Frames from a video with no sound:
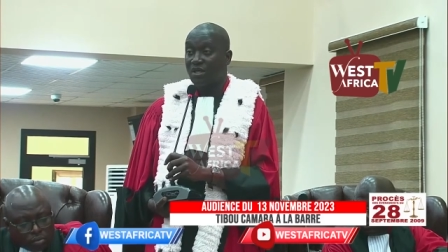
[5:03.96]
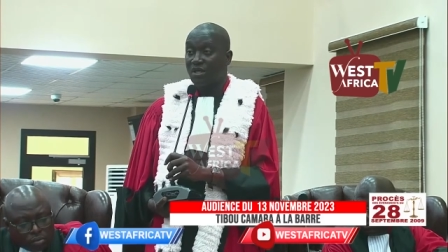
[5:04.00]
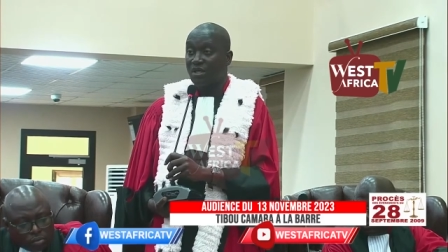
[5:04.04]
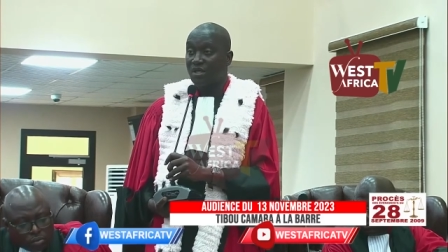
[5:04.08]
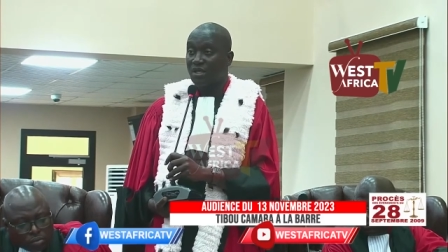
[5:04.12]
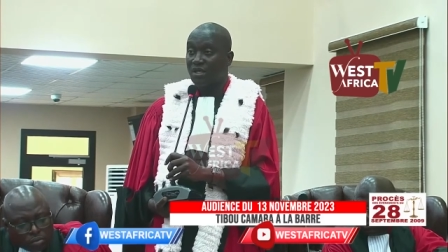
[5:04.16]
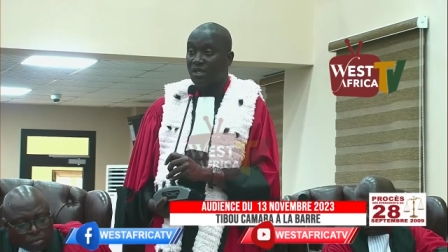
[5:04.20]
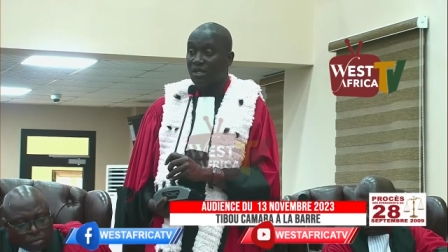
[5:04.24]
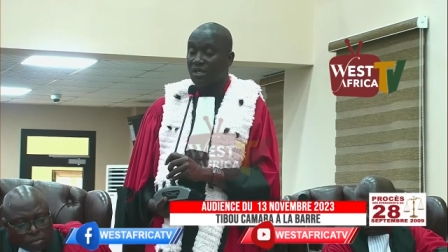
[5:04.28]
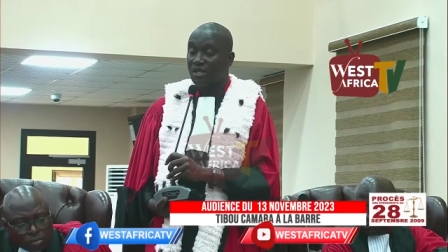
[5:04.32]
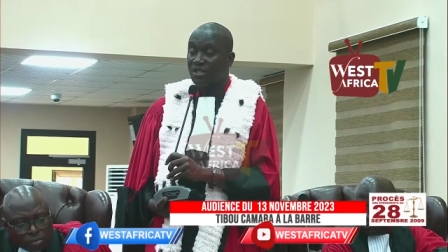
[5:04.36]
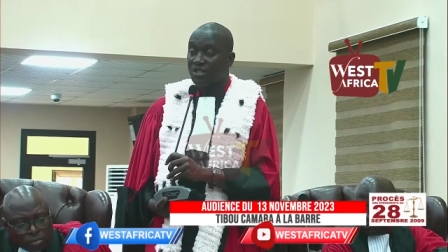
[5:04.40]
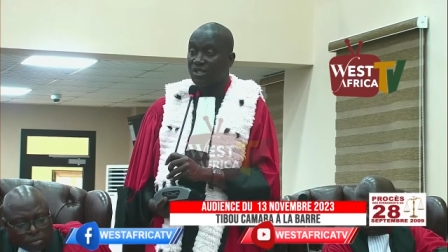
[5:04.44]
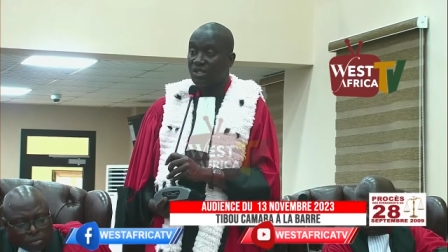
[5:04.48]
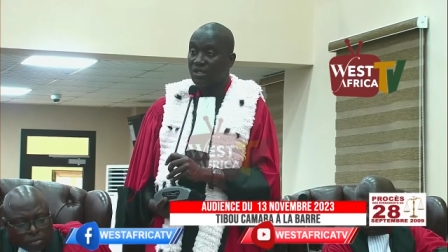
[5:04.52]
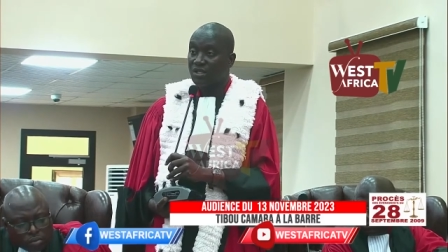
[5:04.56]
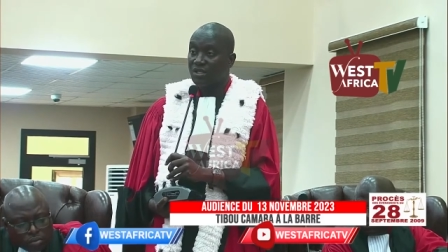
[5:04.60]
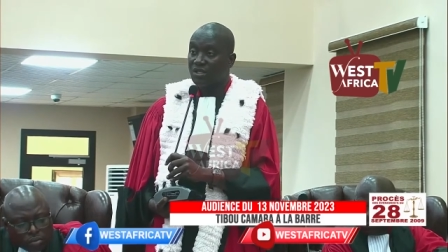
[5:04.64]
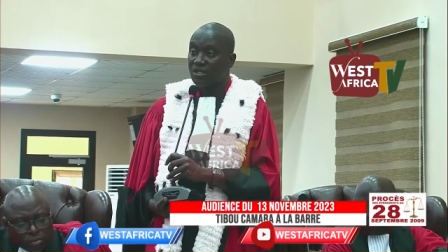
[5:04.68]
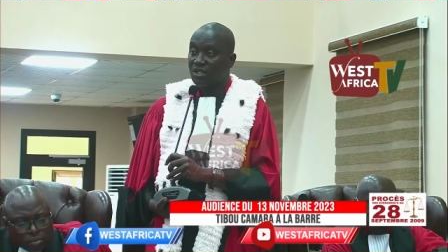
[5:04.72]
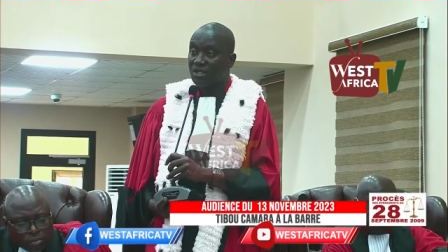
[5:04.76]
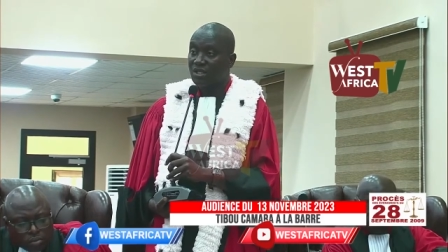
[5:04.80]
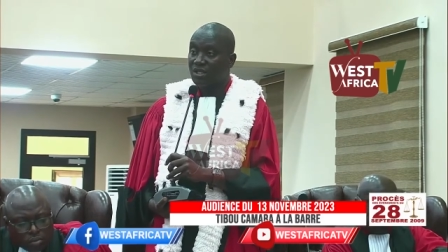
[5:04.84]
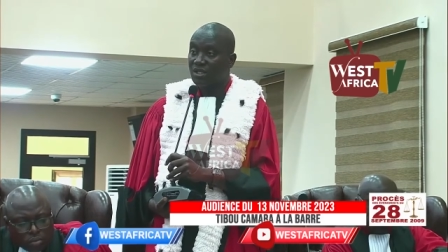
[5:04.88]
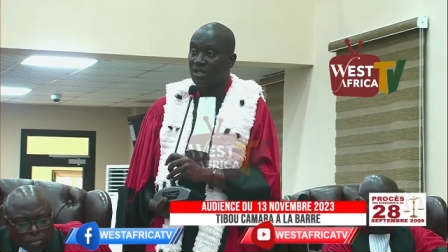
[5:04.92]
à
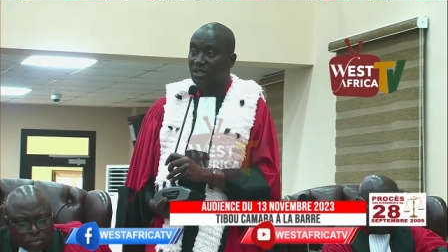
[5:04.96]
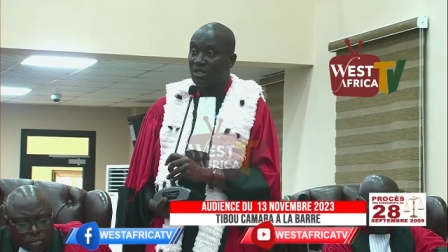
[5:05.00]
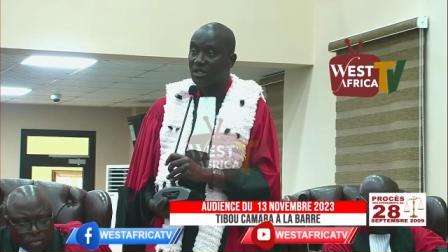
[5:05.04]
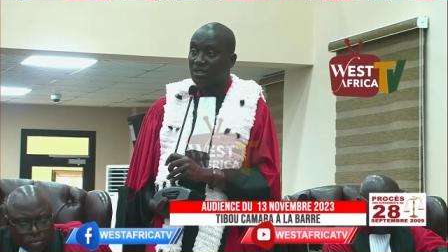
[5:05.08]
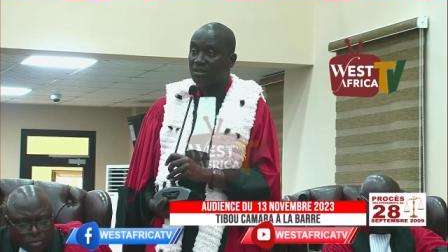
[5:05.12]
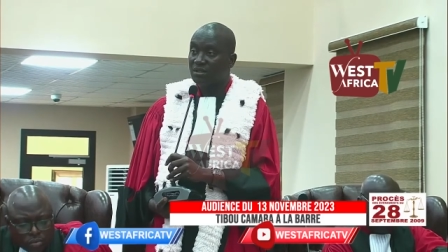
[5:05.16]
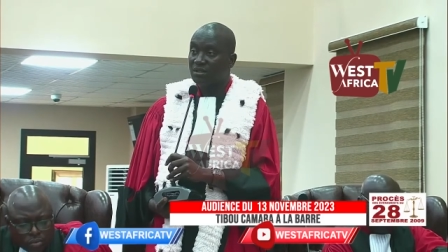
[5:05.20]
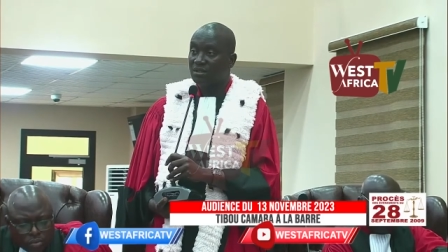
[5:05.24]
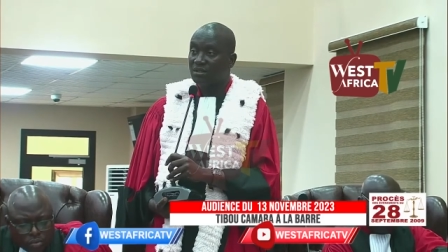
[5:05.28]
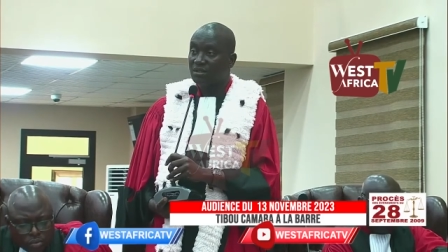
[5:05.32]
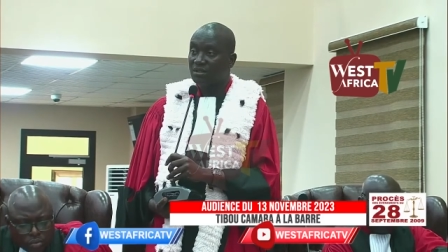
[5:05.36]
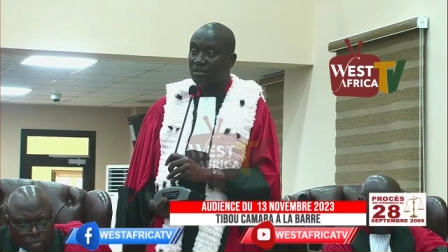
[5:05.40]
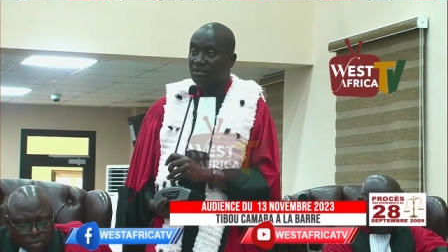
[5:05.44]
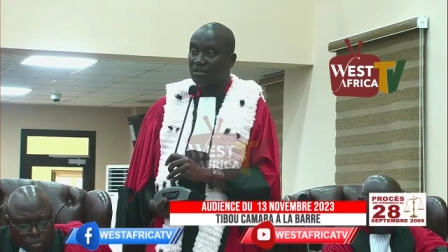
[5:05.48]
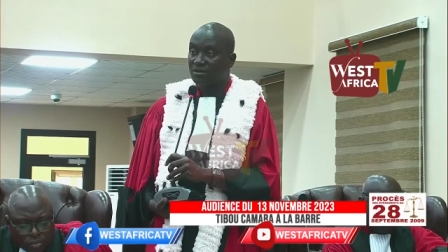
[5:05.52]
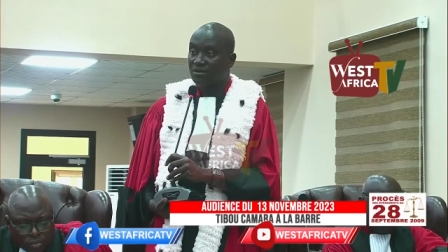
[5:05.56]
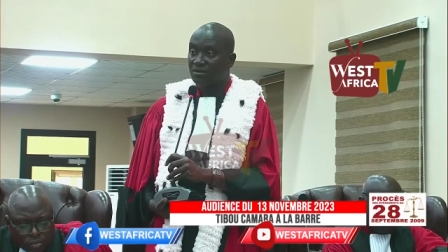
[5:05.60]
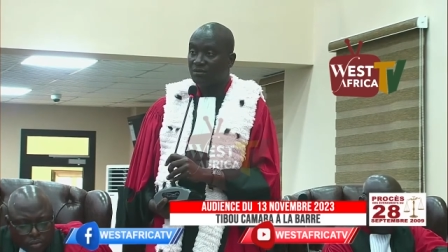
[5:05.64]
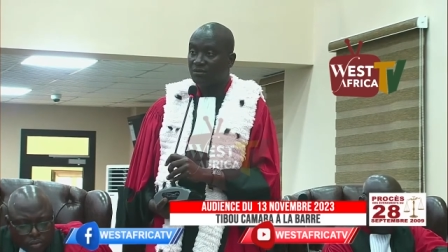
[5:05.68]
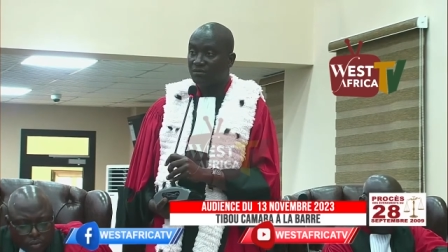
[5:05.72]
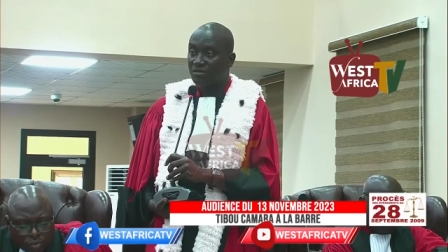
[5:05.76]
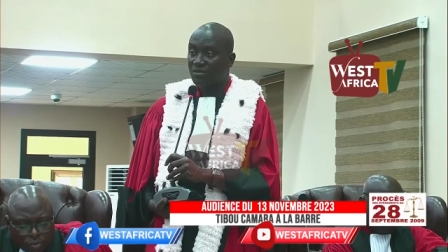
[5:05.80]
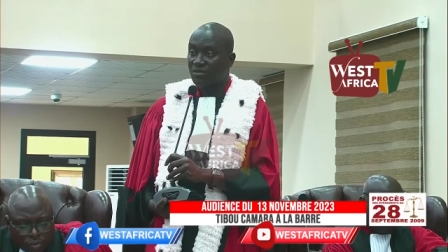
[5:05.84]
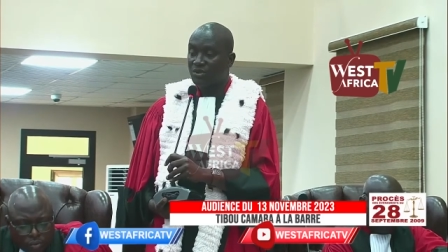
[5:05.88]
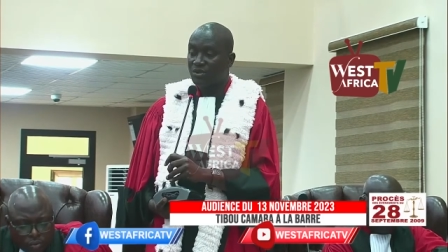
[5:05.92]
l'échange entre
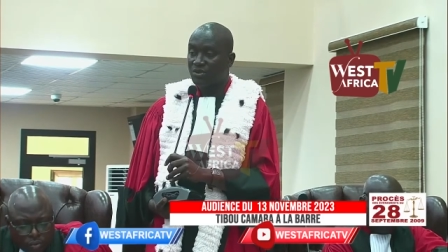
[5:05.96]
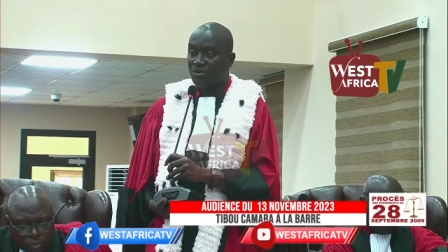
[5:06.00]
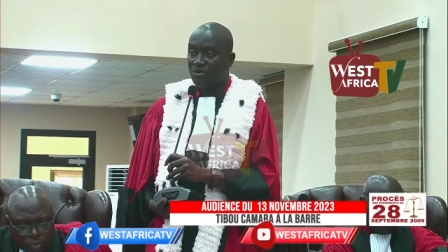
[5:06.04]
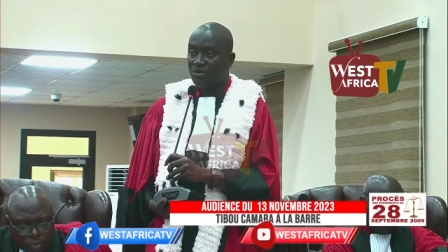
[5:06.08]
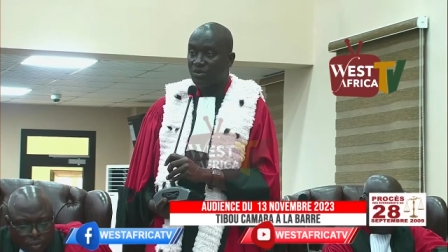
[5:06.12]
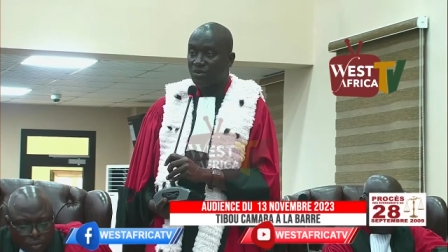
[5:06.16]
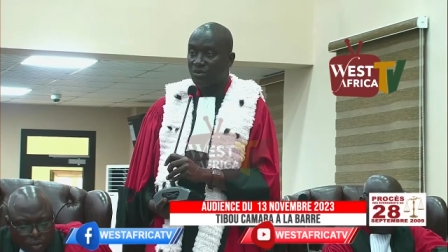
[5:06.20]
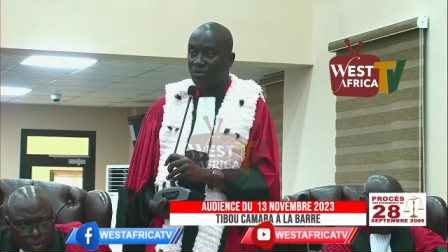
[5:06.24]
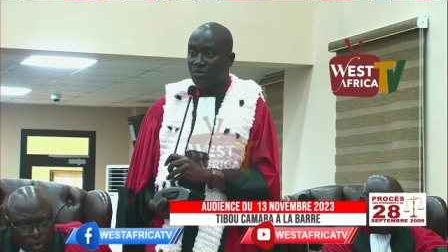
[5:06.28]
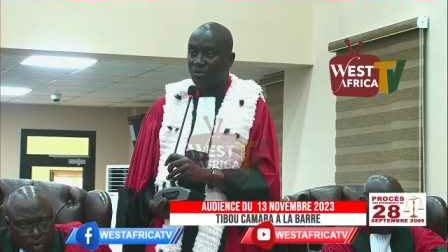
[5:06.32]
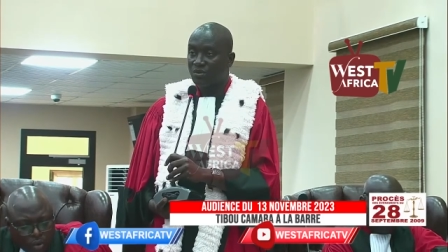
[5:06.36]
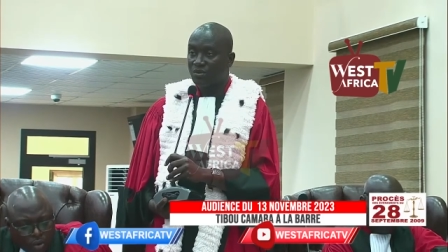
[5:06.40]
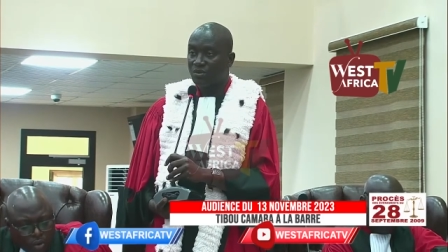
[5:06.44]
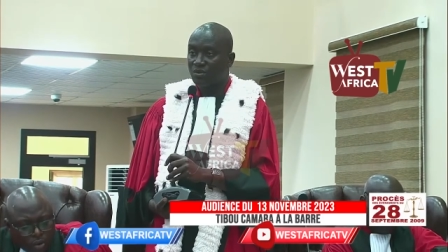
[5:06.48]
M.